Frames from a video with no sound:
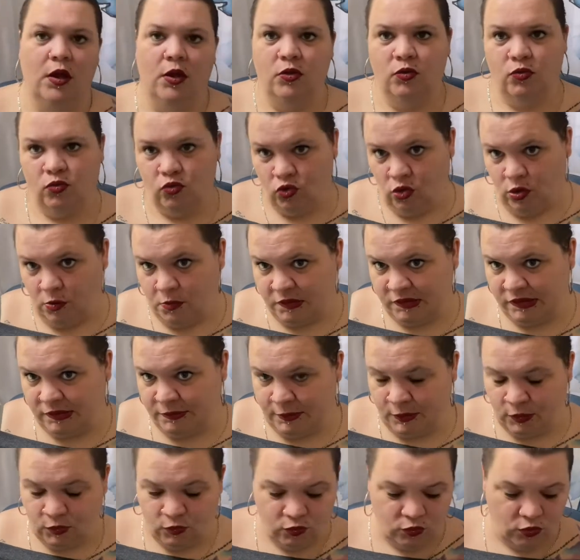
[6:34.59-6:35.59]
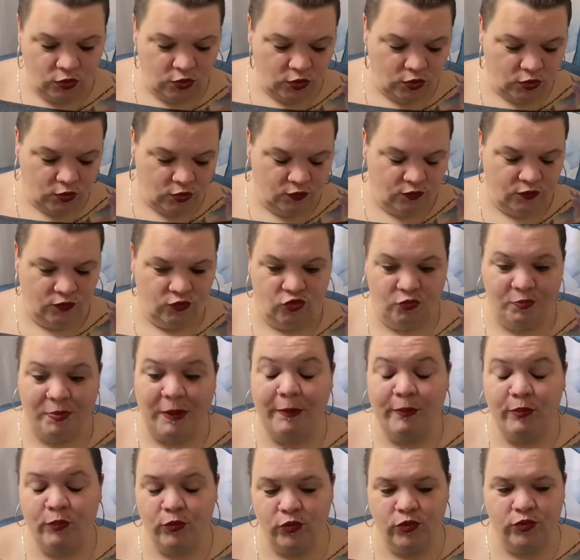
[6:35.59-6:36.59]
Donc normalement, c'est ma couleur... Euh, je suis pas
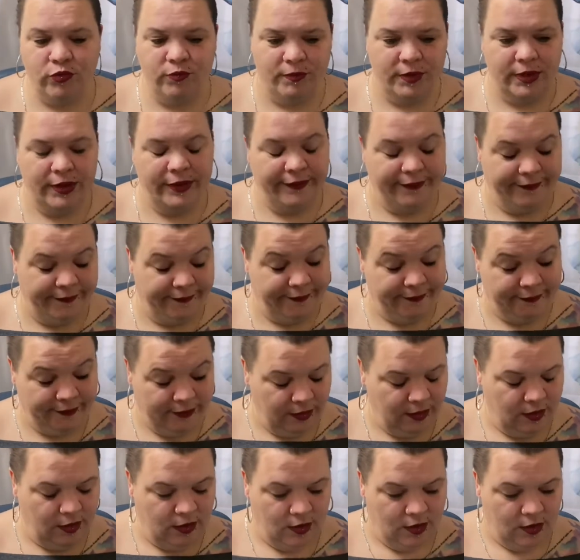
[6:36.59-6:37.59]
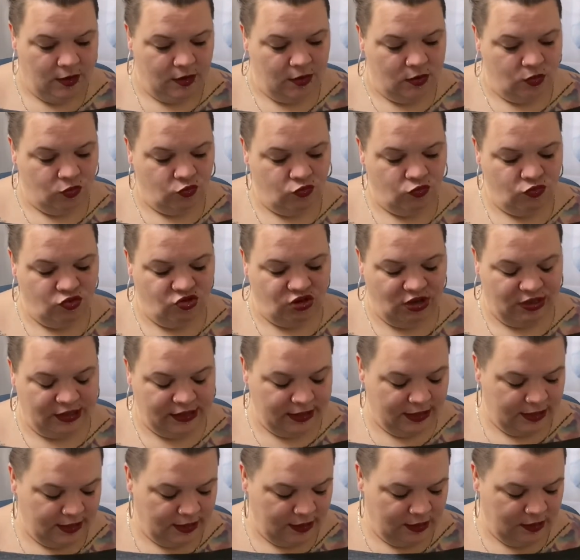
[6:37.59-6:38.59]
brune, mais euh, je suis
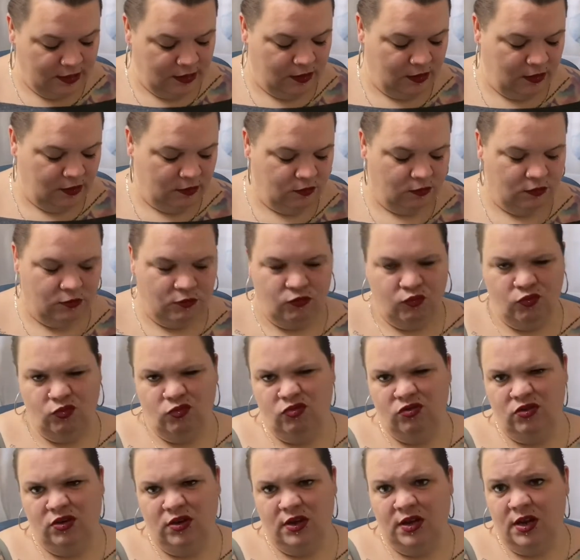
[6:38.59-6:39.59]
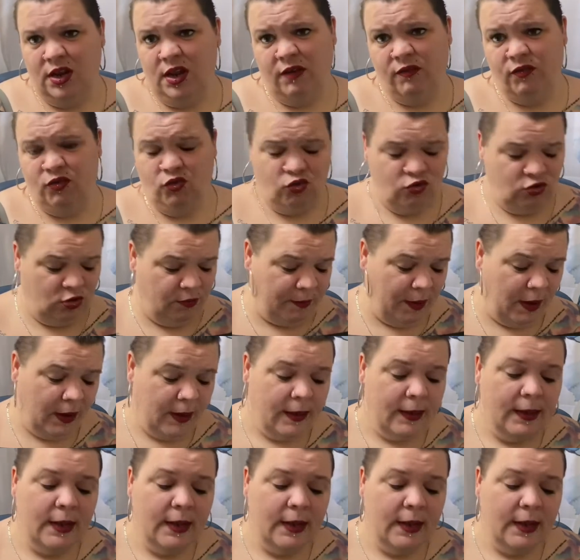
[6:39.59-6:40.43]
châtain euh, foncé clair, je sais pas.